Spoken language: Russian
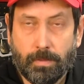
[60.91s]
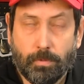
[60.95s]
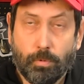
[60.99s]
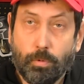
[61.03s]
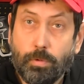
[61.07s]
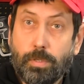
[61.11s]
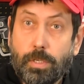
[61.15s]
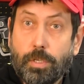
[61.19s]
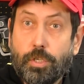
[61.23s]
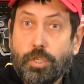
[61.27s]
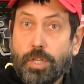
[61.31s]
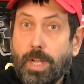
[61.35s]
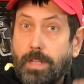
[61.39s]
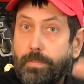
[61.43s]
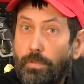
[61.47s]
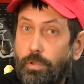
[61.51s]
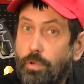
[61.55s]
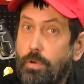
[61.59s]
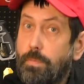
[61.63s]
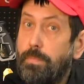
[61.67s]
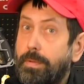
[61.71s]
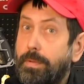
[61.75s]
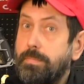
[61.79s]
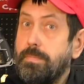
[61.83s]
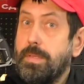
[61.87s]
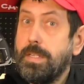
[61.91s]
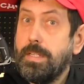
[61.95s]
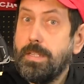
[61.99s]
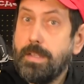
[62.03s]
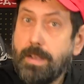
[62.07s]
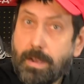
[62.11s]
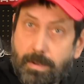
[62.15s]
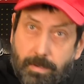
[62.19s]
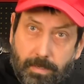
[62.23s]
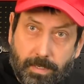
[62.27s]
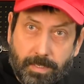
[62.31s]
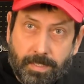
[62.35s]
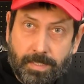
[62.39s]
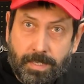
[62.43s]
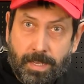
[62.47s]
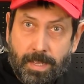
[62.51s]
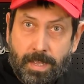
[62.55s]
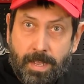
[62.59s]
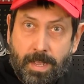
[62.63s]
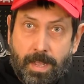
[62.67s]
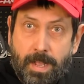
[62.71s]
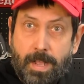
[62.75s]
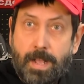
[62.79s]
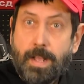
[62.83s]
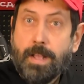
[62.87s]
Но сейчас поменялось,
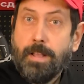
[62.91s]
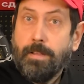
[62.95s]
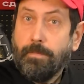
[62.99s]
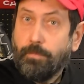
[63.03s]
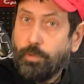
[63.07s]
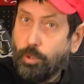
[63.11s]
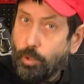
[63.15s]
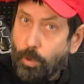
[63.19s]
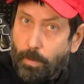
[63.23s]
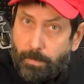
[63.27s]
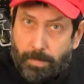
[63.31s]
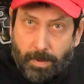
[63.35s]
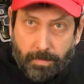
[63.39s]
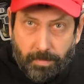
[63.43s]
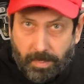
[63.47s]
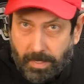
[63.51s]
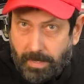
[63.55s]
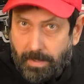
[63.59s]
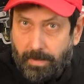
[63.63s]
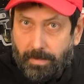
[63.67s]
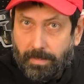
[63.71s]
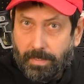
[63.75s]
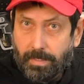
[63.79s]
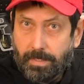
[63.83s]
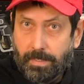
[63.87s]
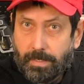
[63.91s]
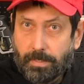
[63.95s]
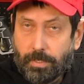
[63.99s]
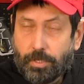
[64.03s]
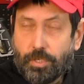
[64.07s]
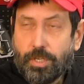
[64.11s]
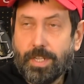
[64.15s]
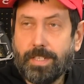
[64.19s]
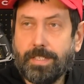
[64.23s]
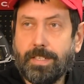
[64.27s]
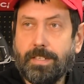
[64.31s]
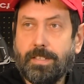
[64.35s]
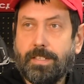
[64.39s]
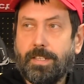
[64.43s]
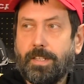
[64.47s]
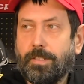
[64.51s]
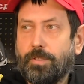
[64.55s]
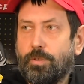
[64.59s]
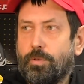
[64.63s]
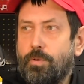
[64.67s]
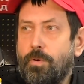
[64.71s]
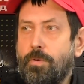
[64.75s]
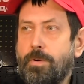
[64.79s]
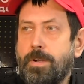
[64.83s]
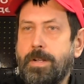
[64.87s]
все поменялось. Сейчас
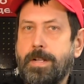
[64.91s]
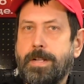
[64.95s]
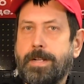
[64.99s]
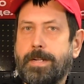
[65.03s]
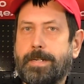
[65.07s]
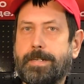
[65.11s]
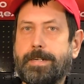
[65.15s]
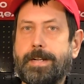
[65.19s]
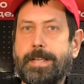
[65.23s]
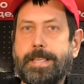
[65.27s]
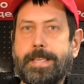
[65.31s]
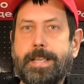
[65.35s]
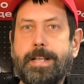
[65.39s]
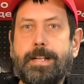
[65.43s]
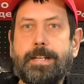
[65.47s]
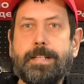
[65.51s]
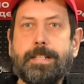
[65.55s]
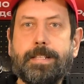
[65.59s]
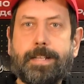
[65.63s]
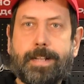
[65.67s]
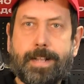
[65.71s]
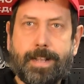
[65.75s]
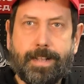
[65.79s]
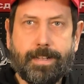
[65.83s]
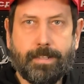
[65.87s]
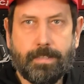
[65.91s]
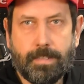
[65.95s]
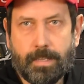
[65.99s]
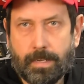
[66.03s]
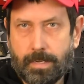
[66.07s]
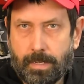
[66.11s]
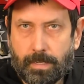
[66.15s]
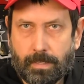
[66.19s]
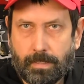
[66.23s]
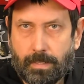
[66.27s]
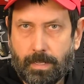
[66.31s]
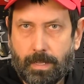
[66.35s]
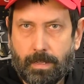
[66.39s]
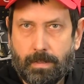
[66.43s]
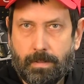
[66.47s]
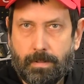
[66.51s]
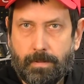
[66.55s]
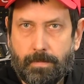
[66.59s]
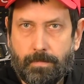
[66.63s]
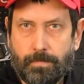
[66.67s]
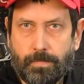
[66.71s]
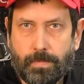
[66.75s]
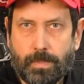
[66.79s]
Интерскол лоялен как никогда.